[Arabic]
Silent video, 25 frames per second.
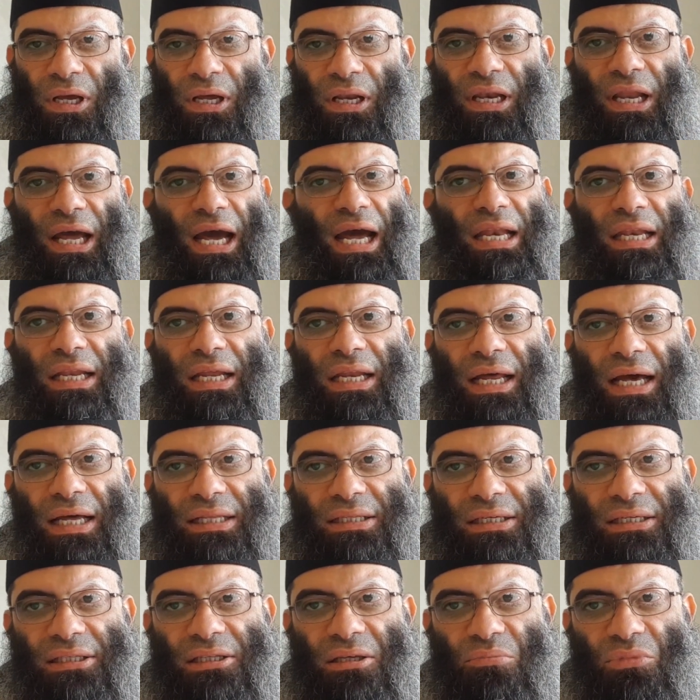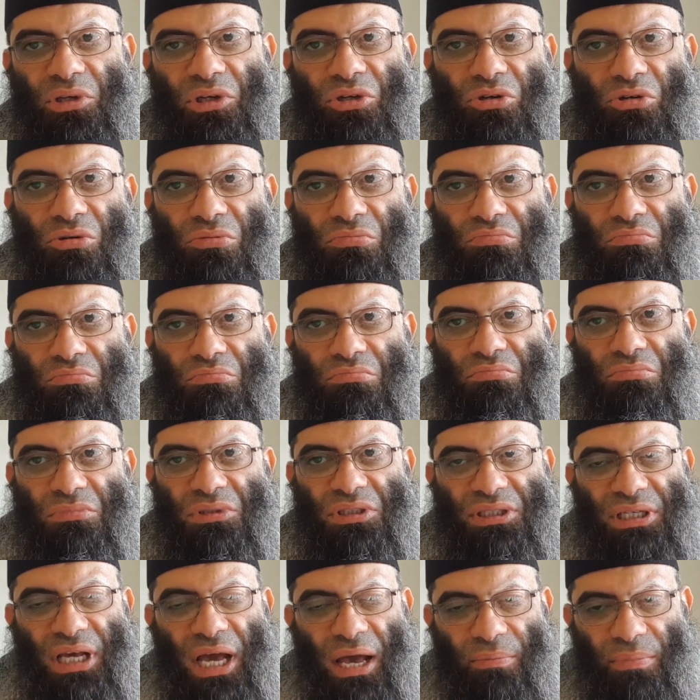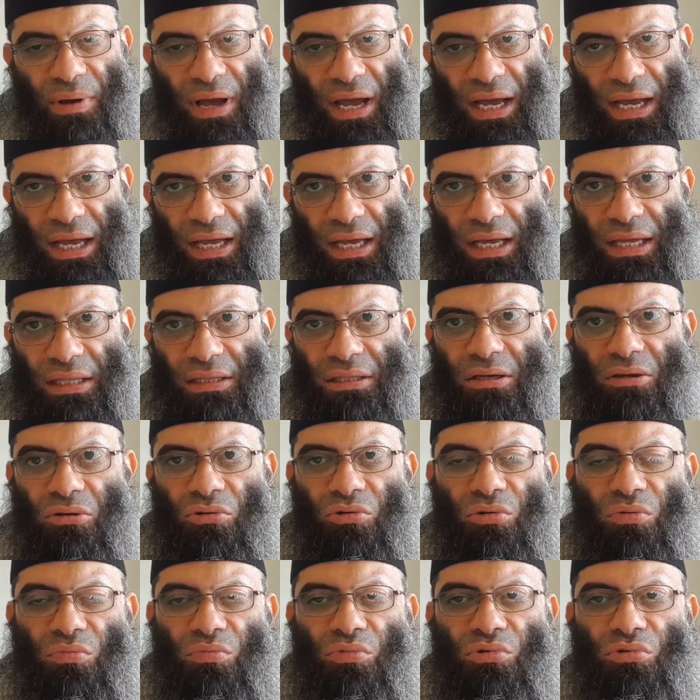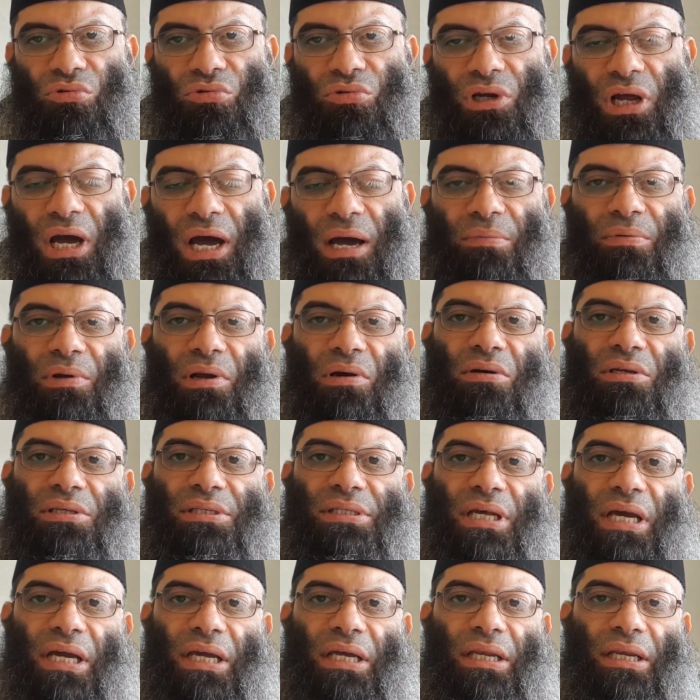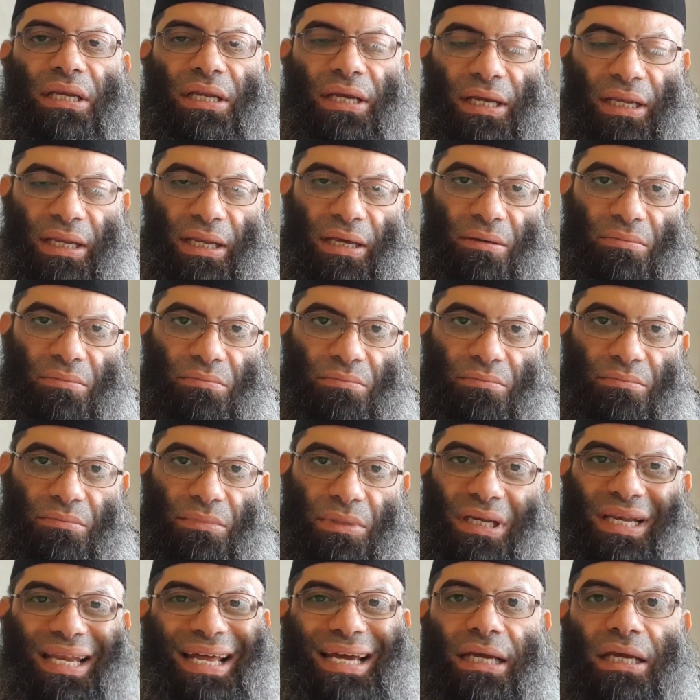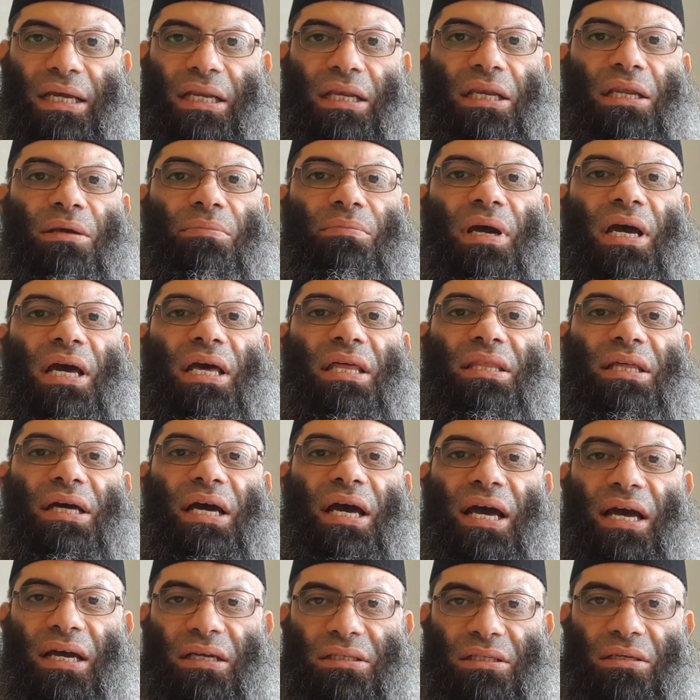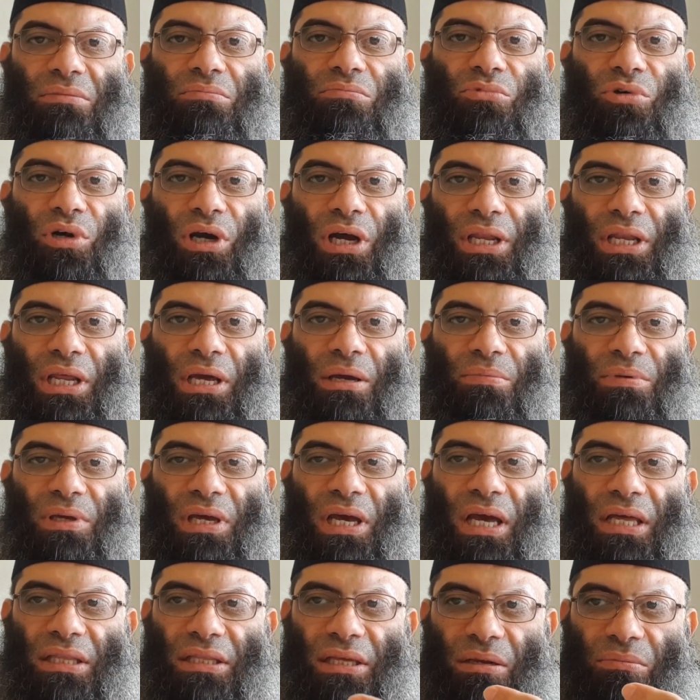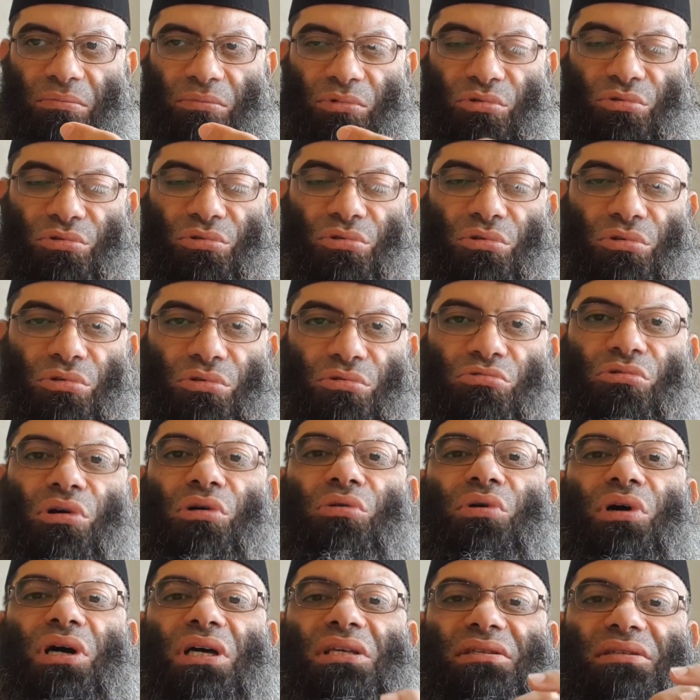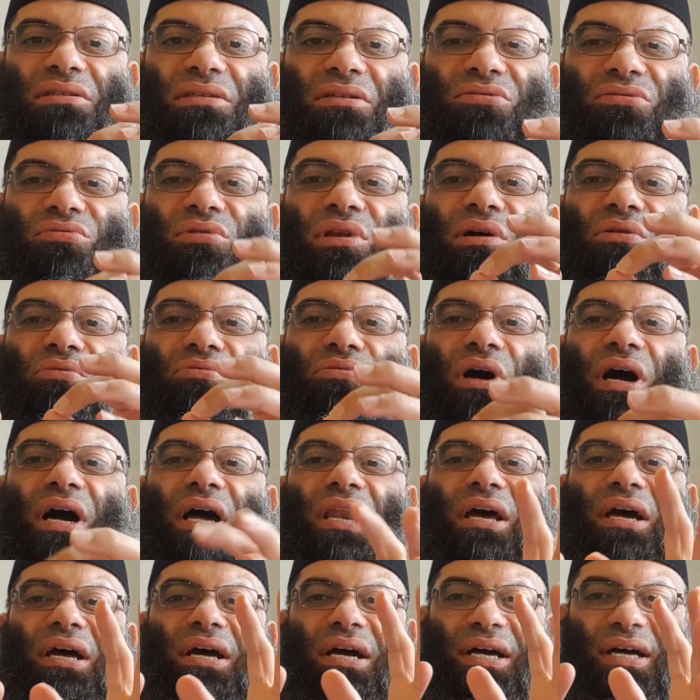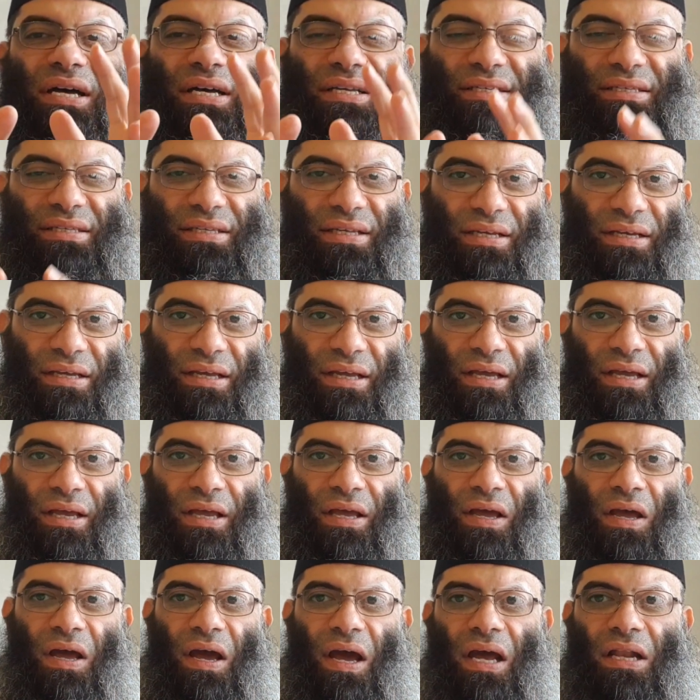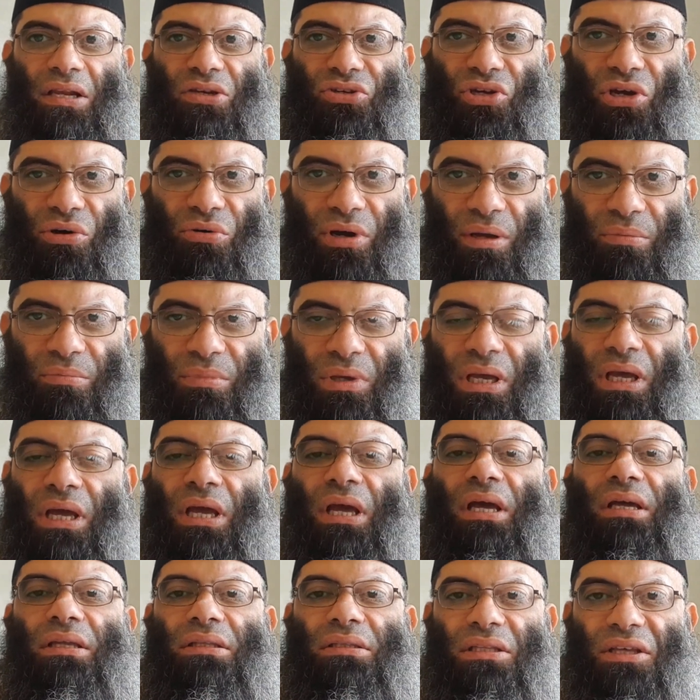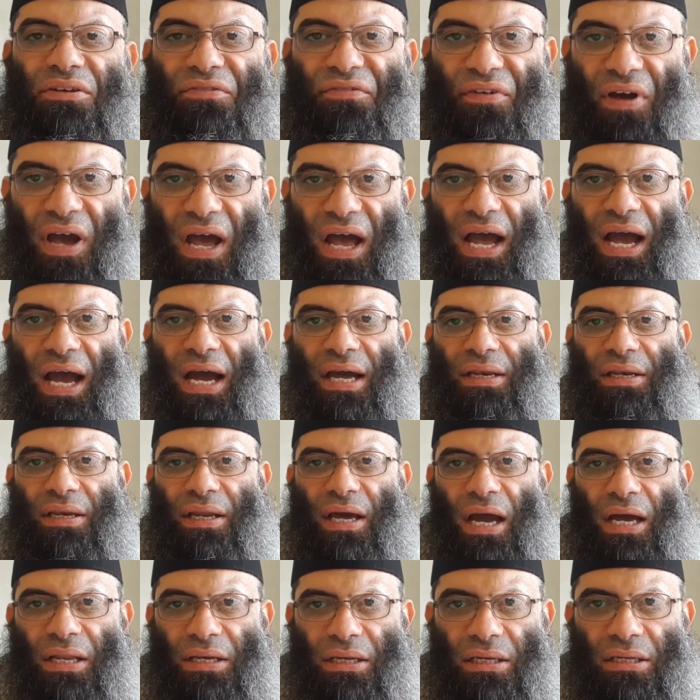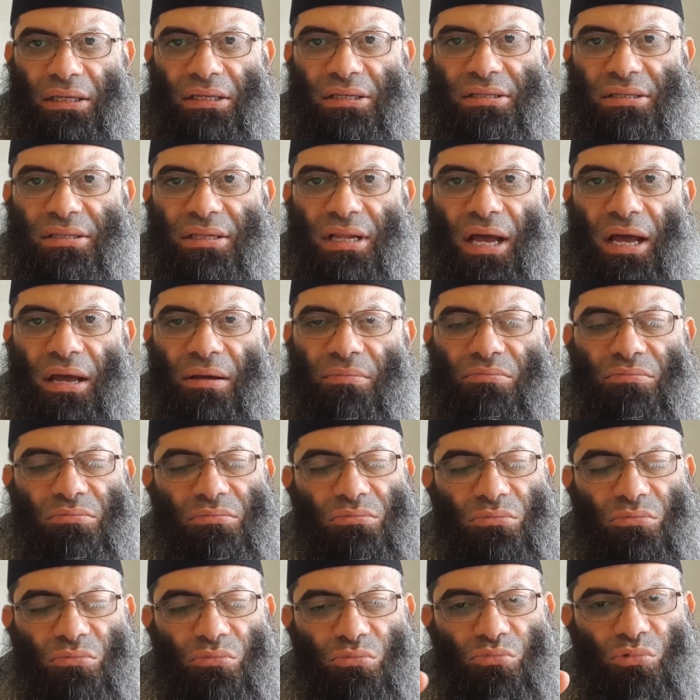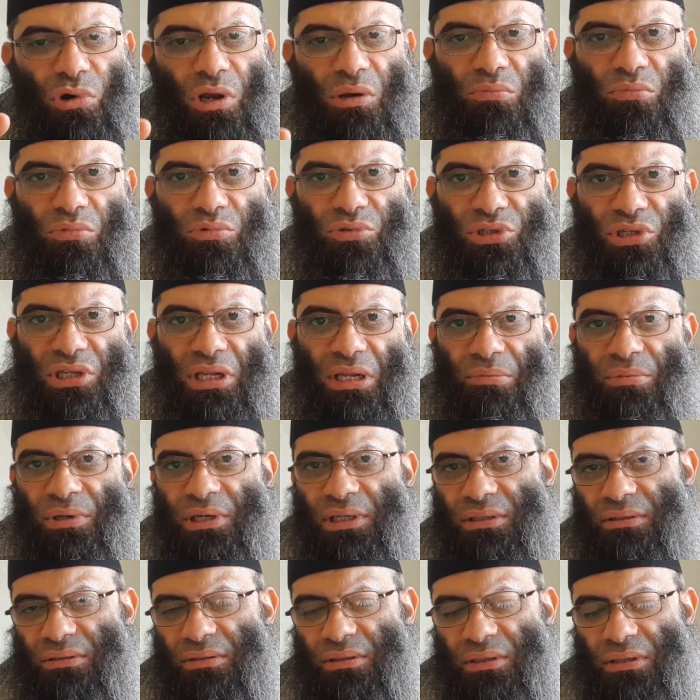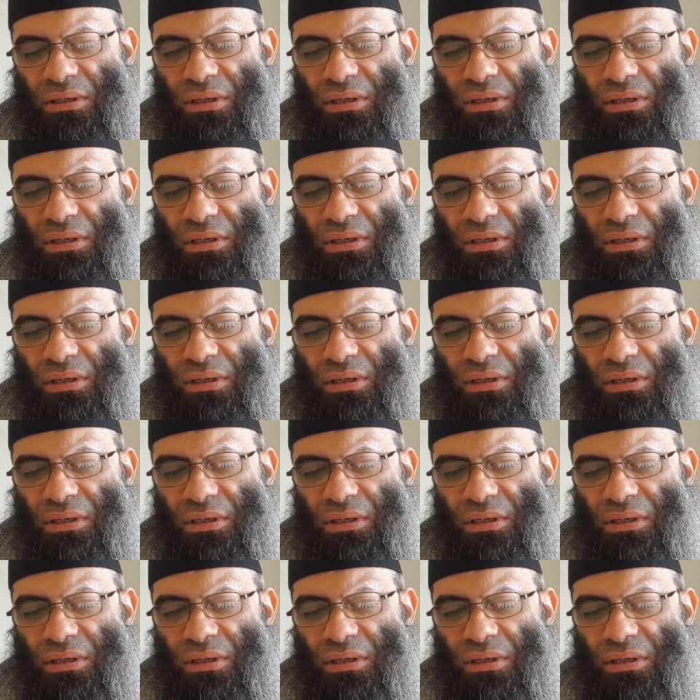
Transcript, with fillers: لعل العديد منكم تابع هذه الأمور عبر وسائل الإعلام لكن لماذا أهتم أنا بهذا الموضوع وأخصص له حلقة خاصة؟ الجواب دفاعا عن الإسلام والمسلمين